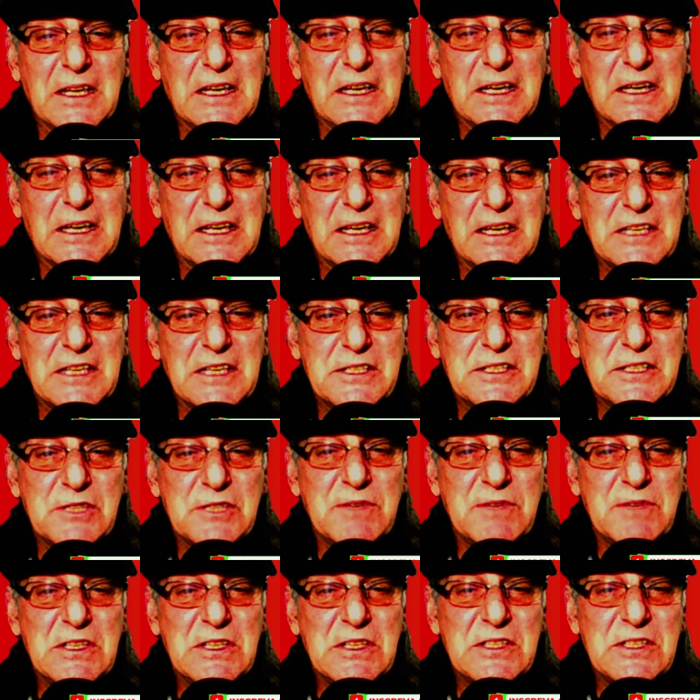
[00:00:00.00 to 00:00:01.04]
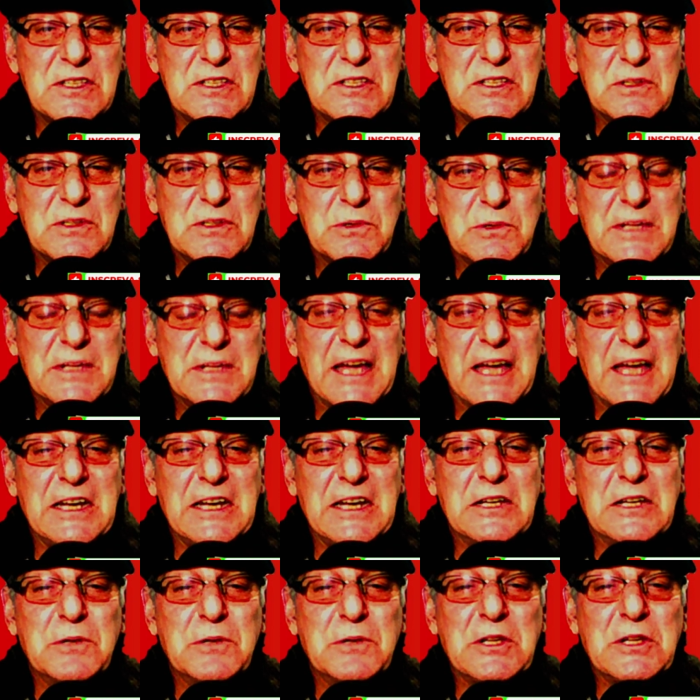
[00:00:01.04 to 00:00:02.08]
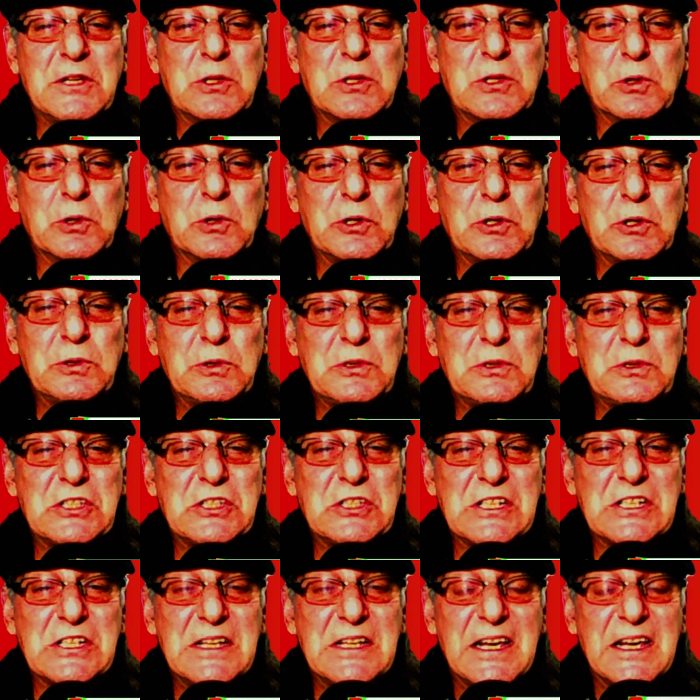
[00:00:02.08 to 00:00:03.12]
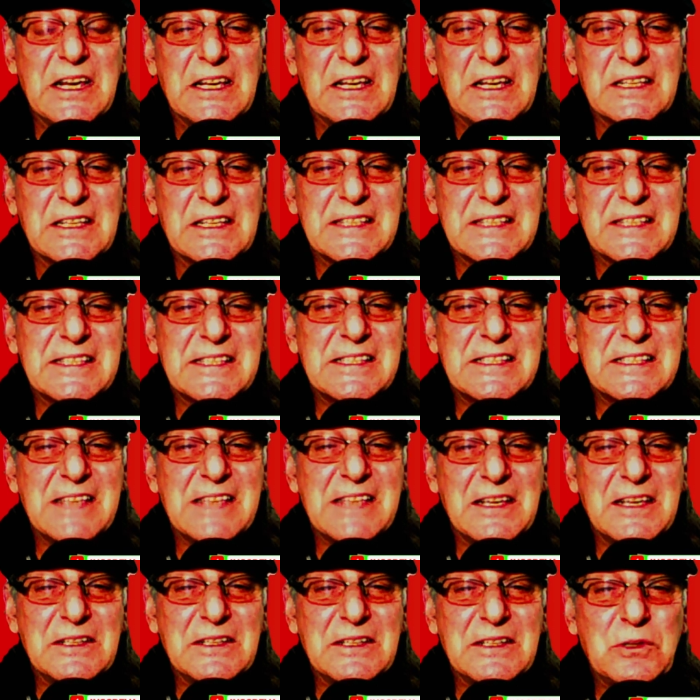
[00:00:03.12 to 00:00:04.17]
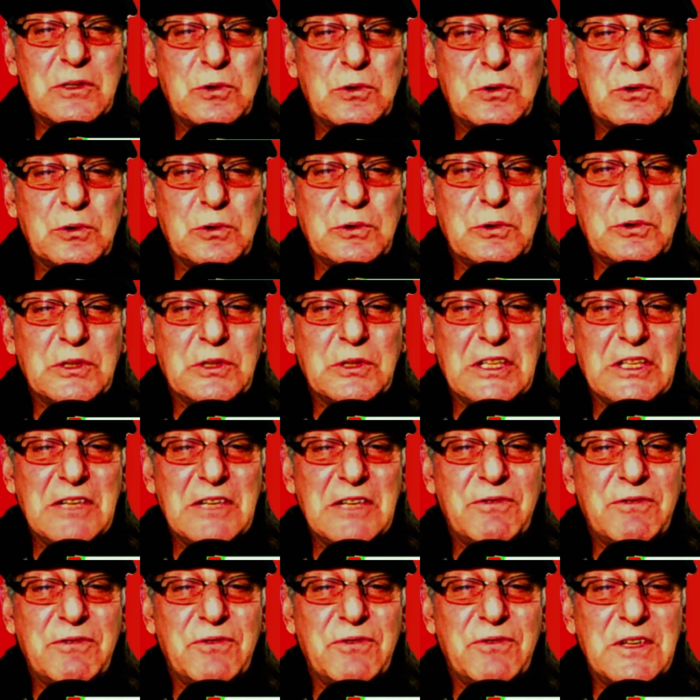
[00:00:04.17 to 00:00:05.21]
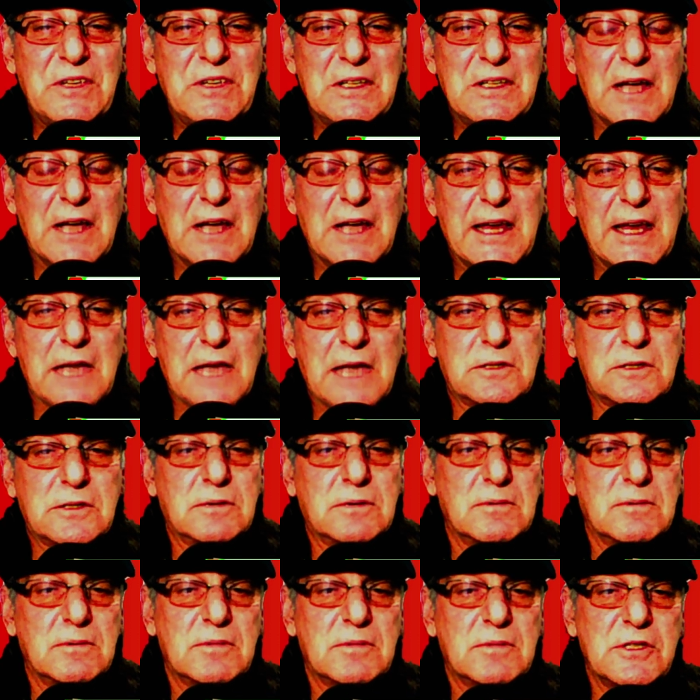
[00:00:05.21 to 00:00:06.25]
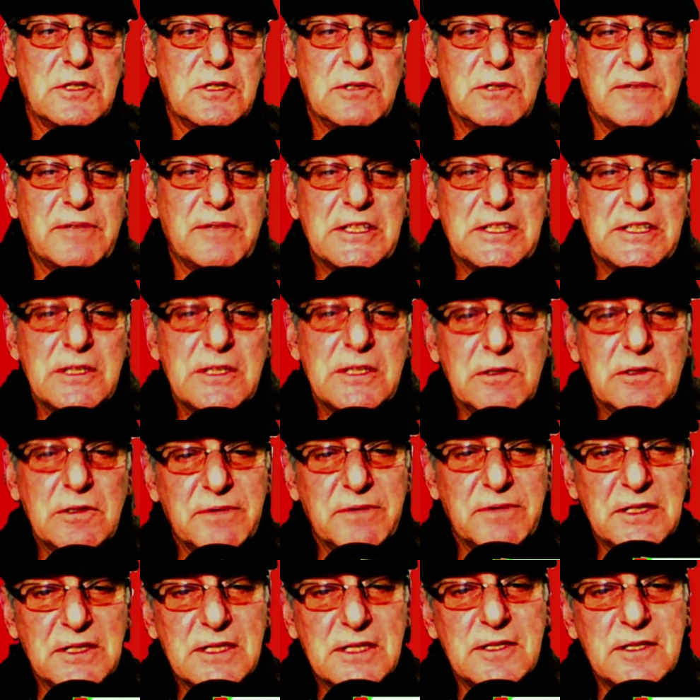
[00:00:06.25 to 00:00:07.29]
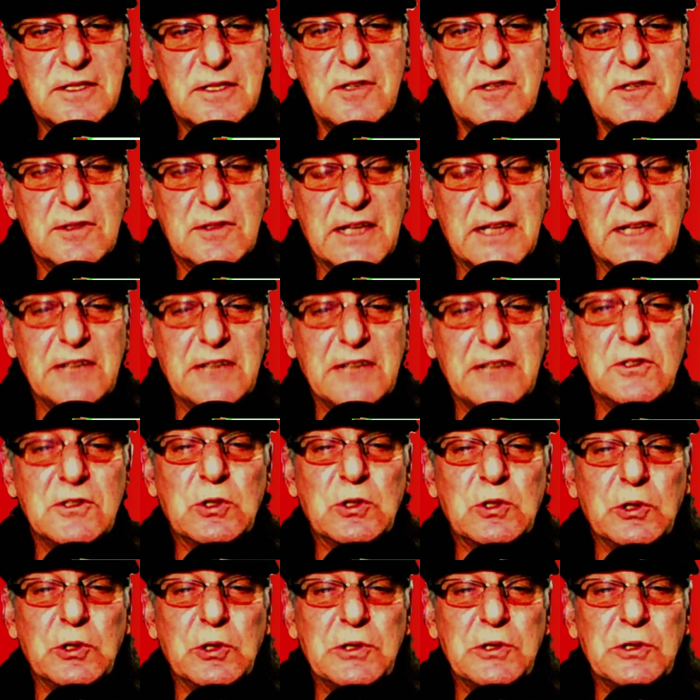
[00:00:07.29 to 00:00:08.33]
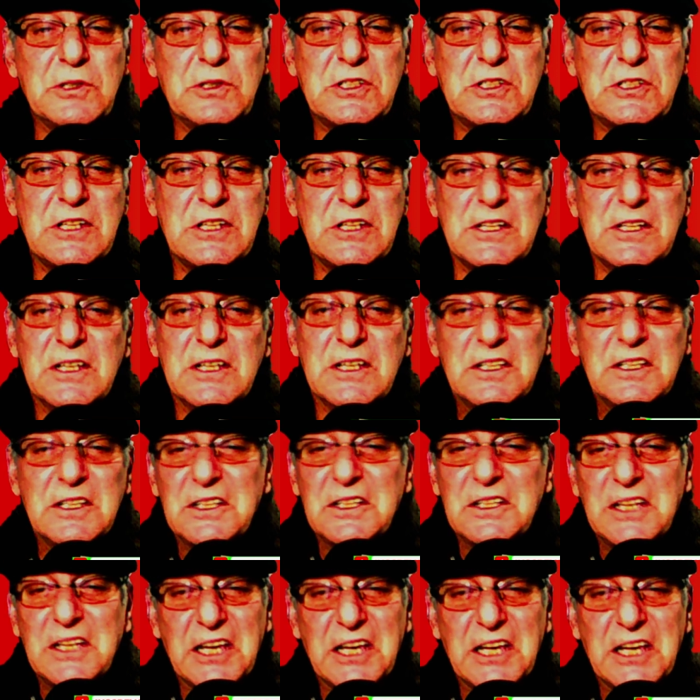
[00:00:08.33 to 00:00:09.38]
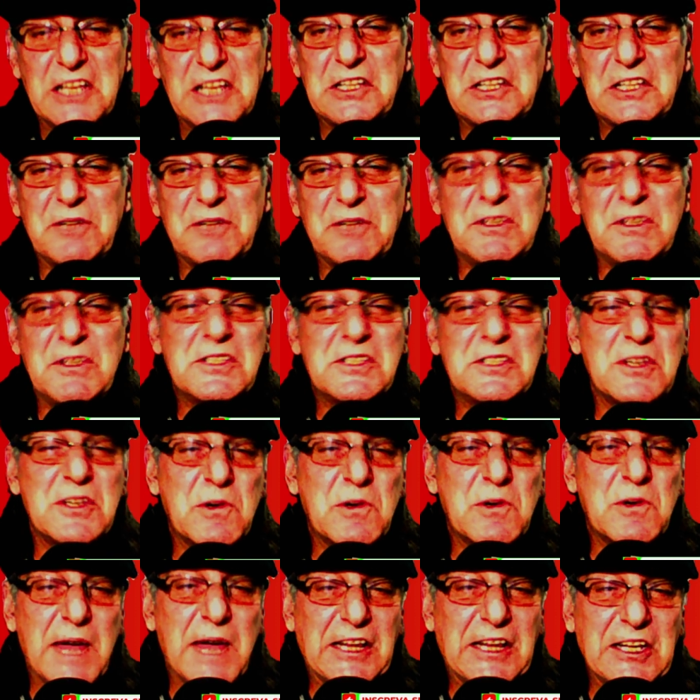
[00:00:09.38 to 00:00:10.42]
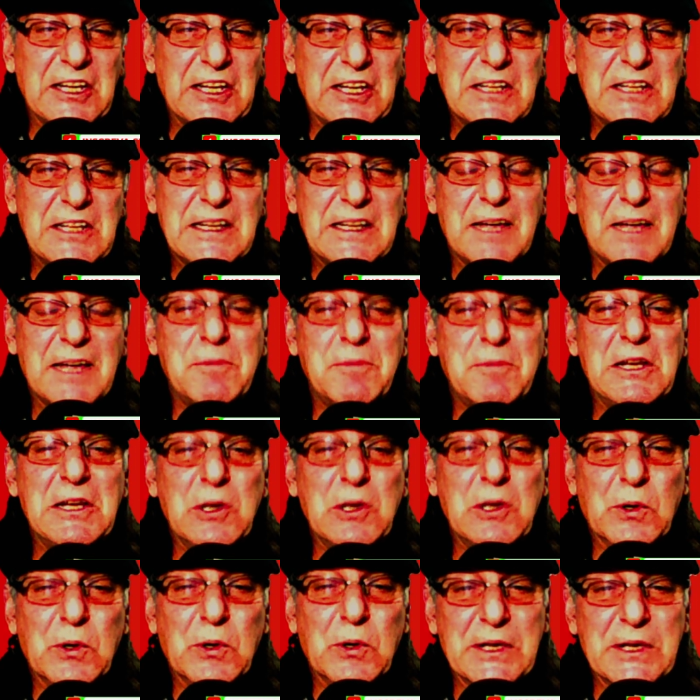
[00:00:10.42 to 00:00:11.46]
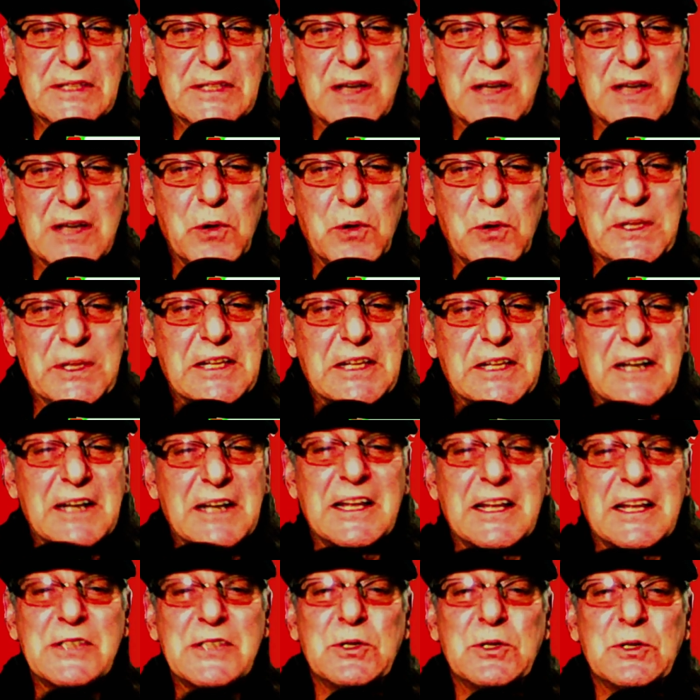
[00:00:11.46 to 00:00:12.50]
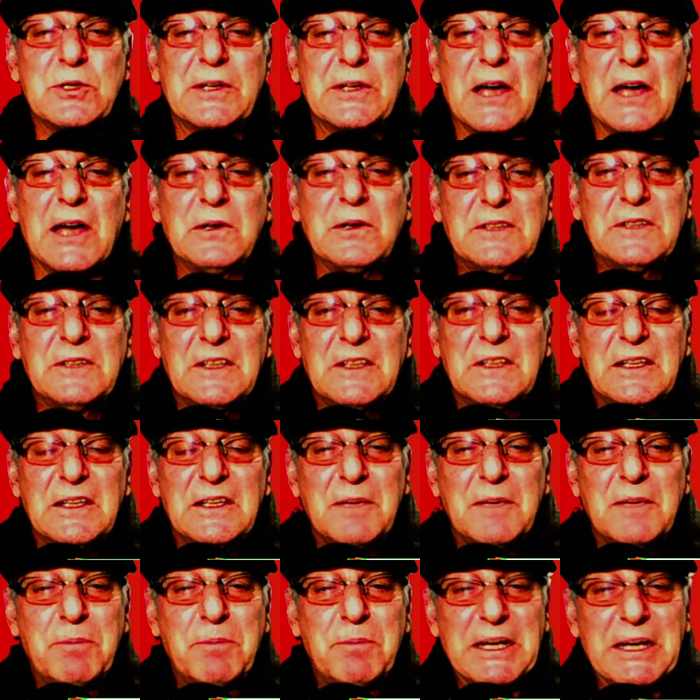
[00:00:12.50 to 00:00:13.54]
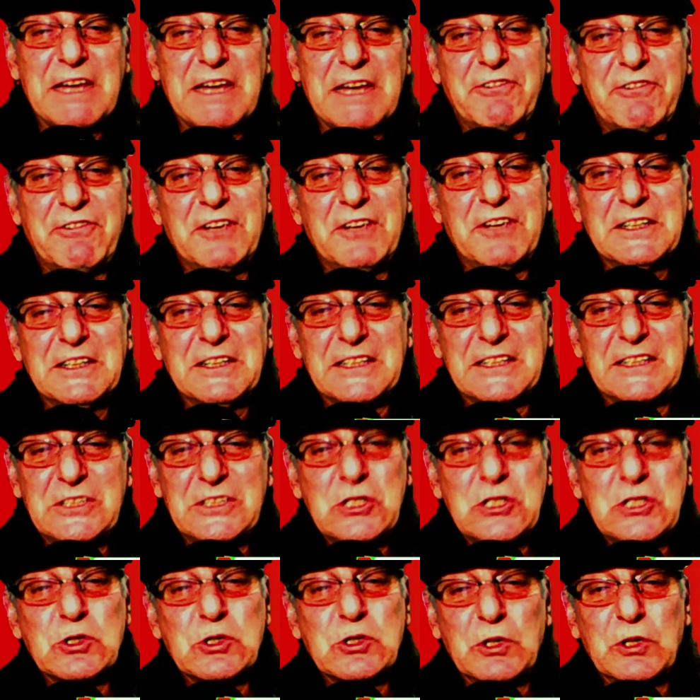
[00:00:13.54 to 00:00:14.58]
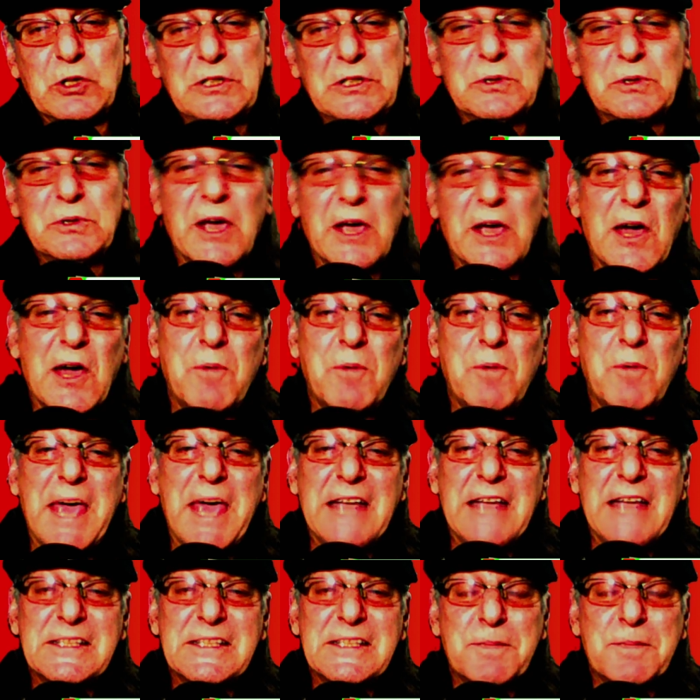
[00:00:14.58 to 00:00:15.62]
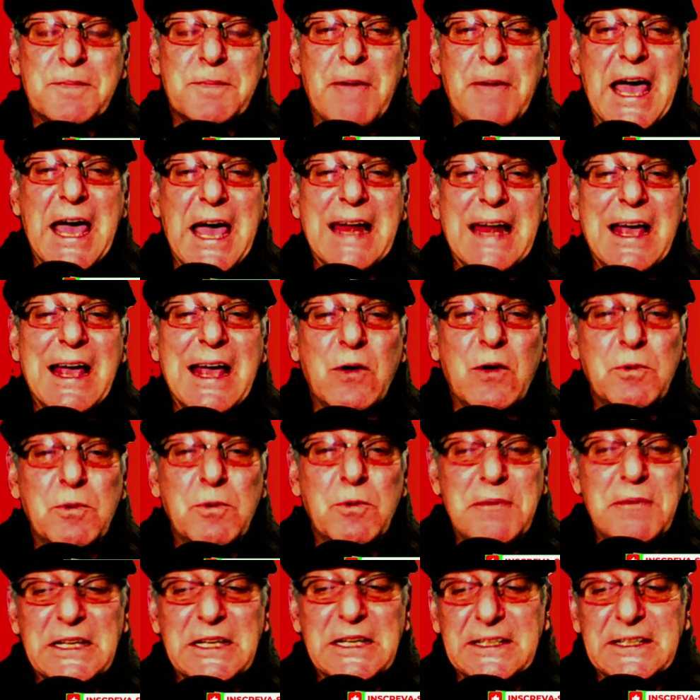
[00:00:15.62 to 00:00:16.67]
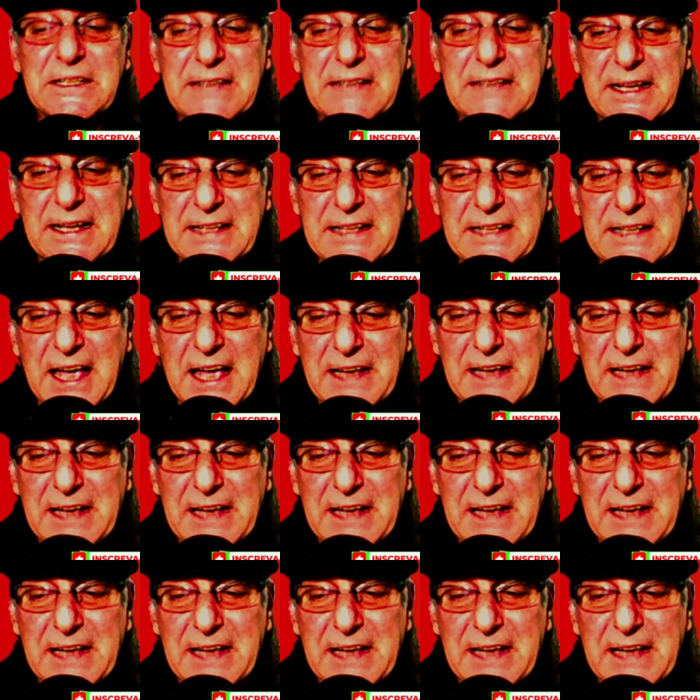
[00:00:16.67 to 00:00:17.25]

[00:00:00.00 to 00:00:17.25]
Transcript: esses 25 dariam em torno de 120, aliás, 5 vezes 5, 25, daria em torno de entre 25 a 30 milhões ao Internacional pela venda de Johnny do Real Betis para o Milan da Itália.